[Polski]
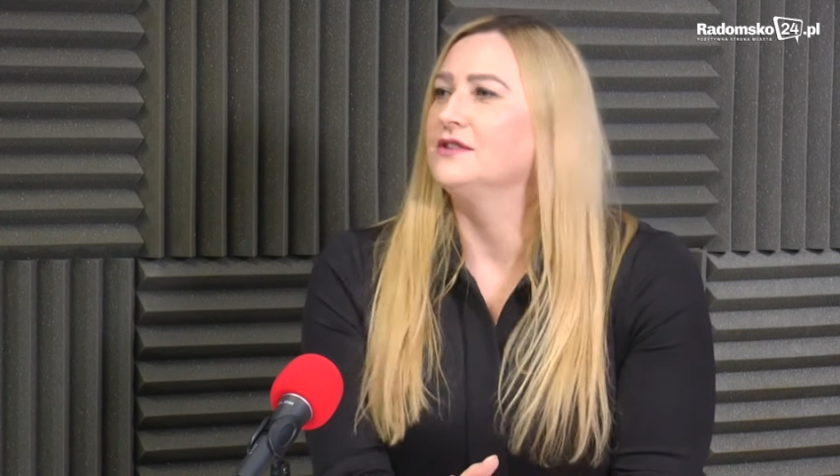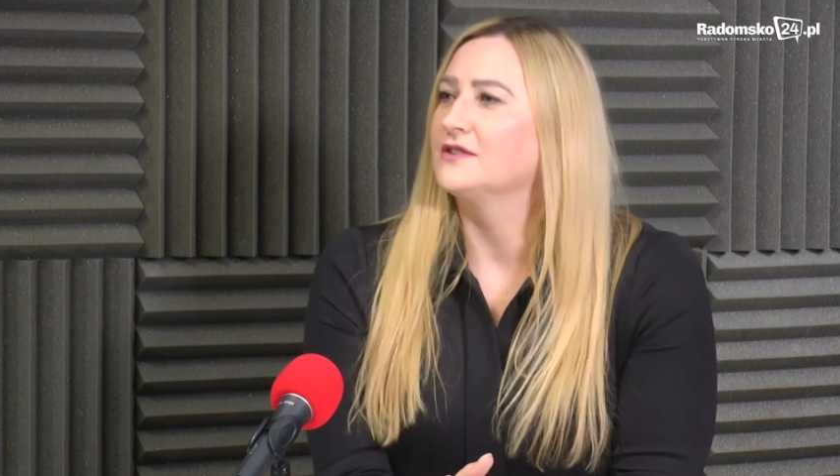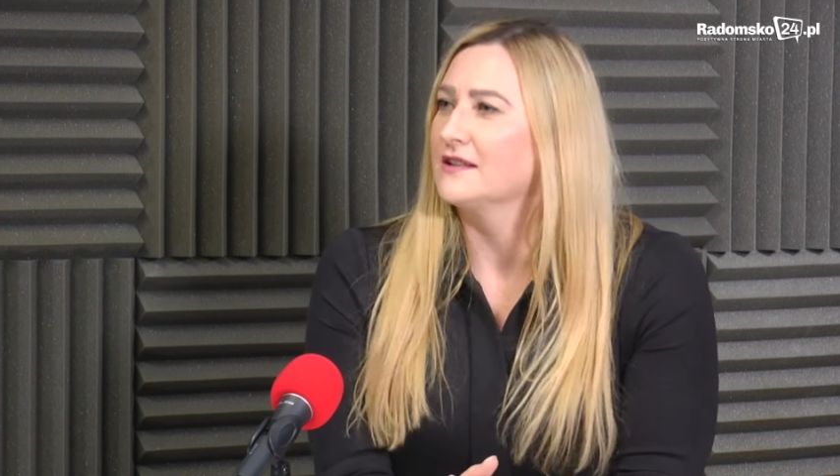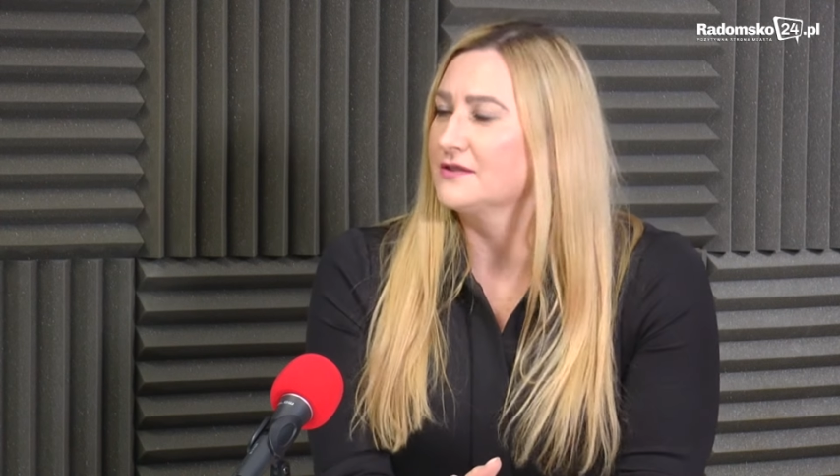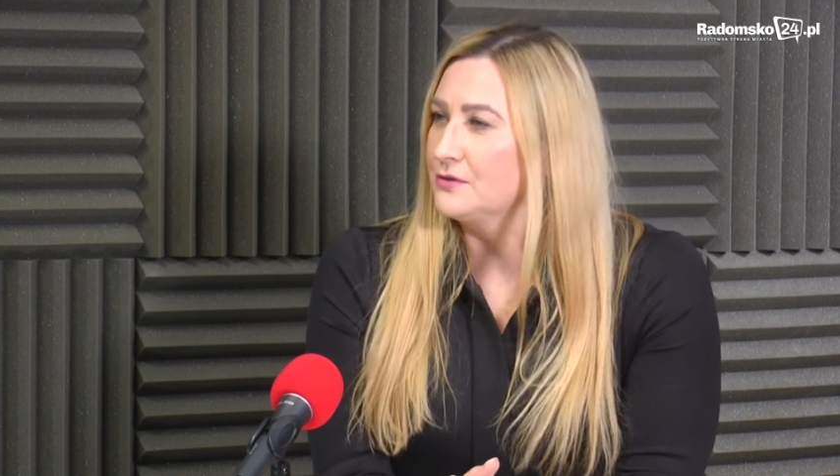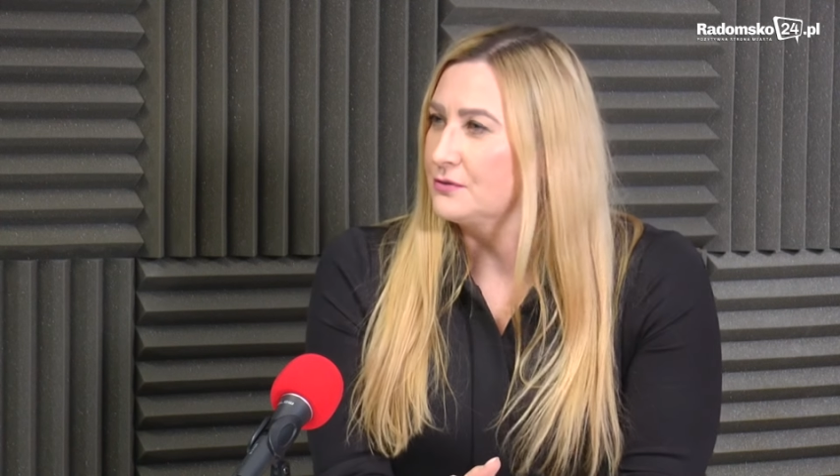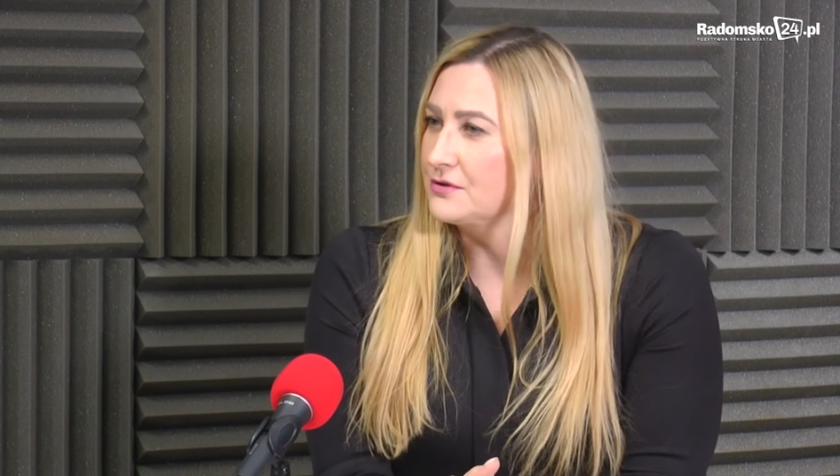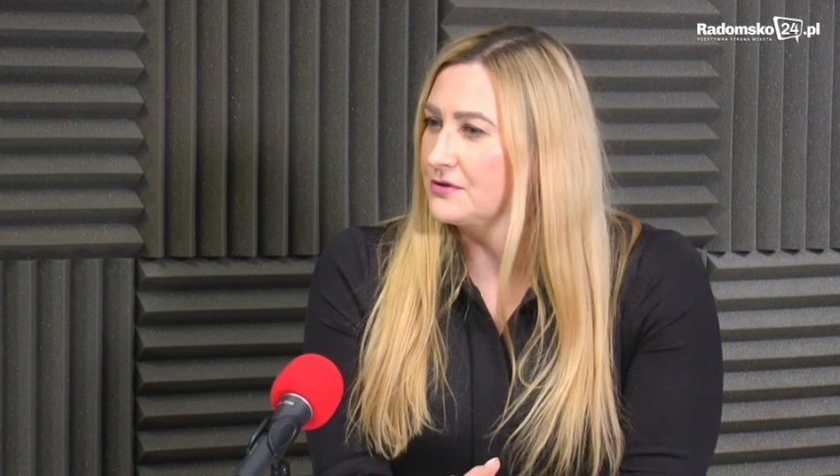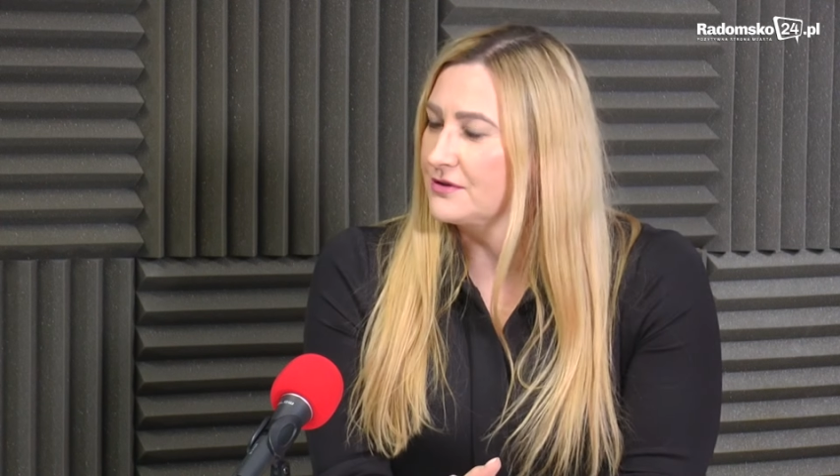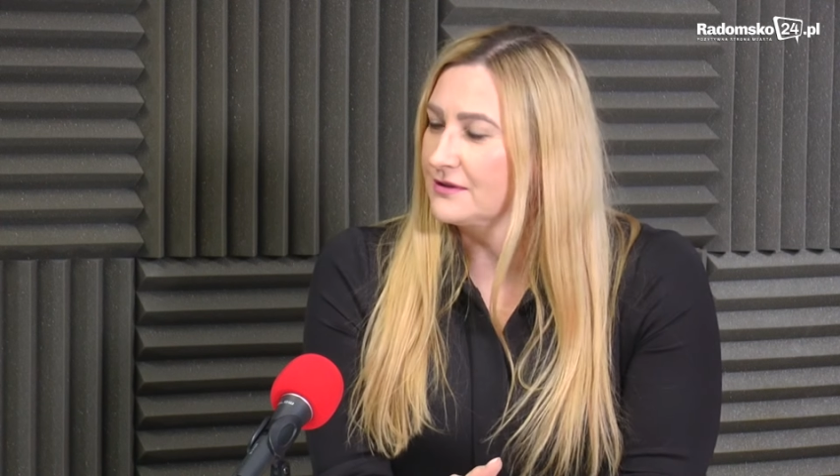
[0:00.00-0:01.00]
i czas
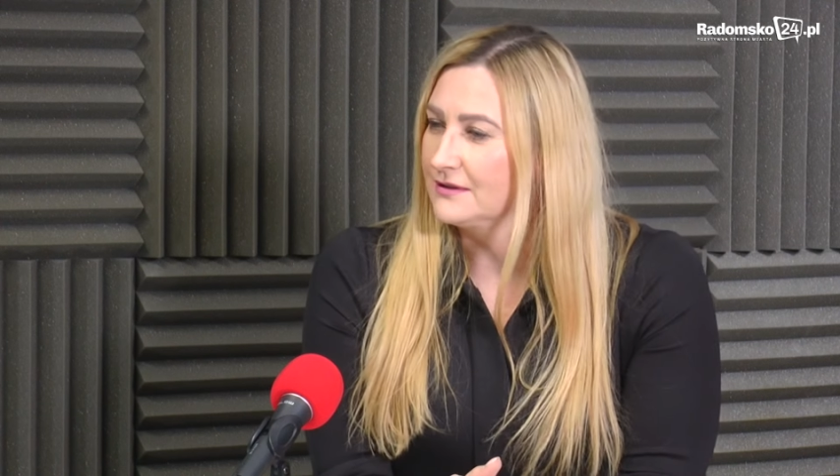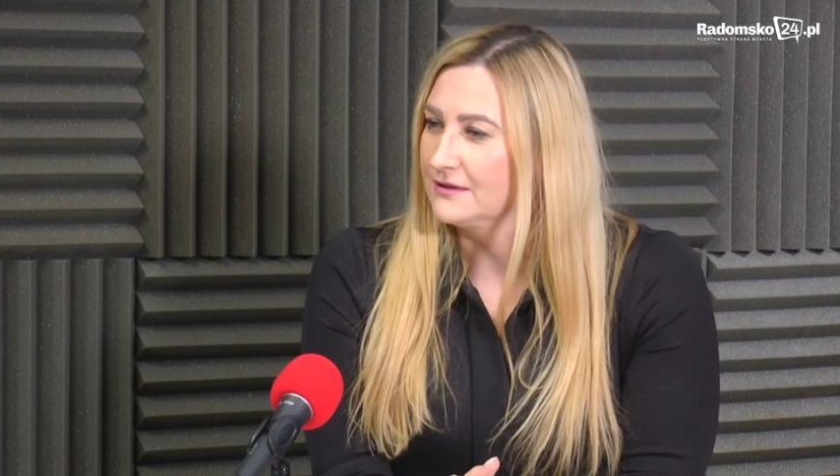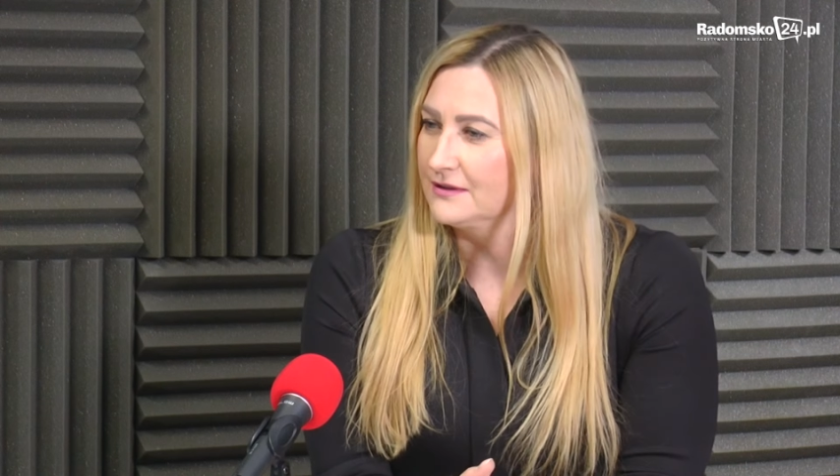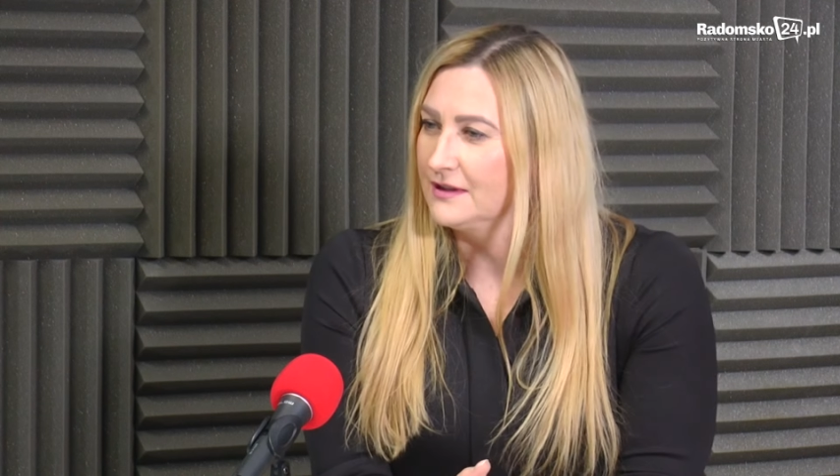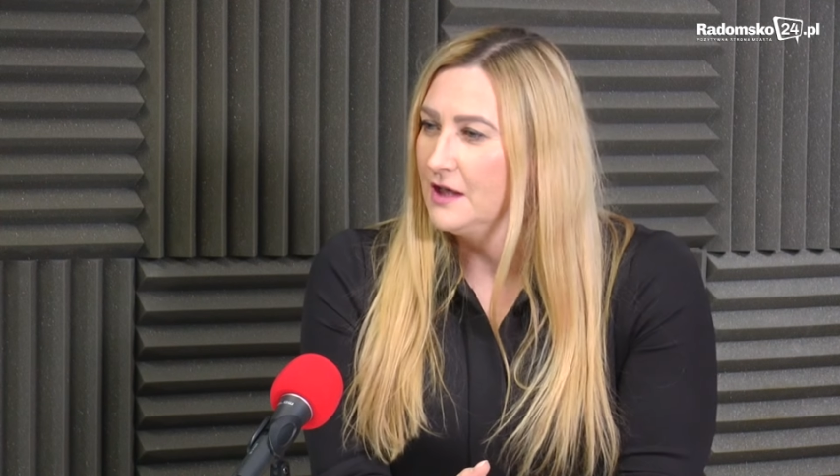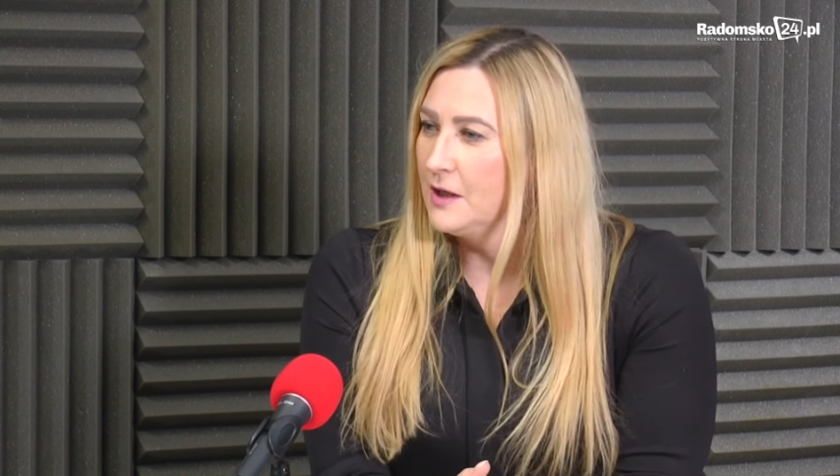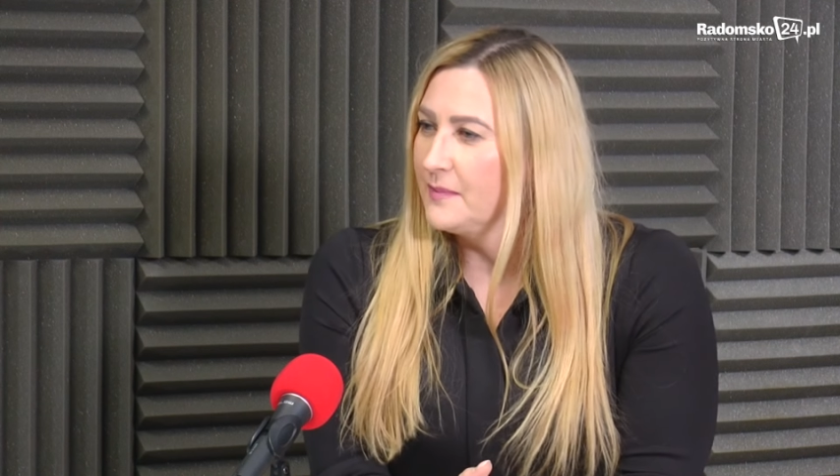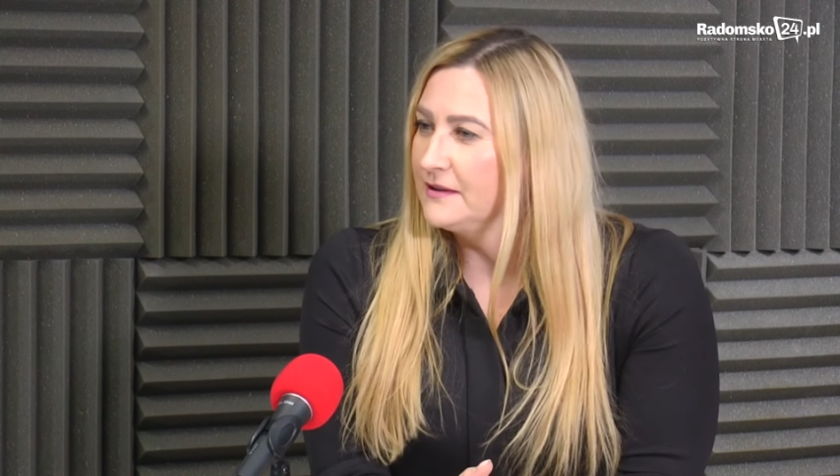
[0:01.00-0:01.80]
już. Nie, jak e, najbardziej.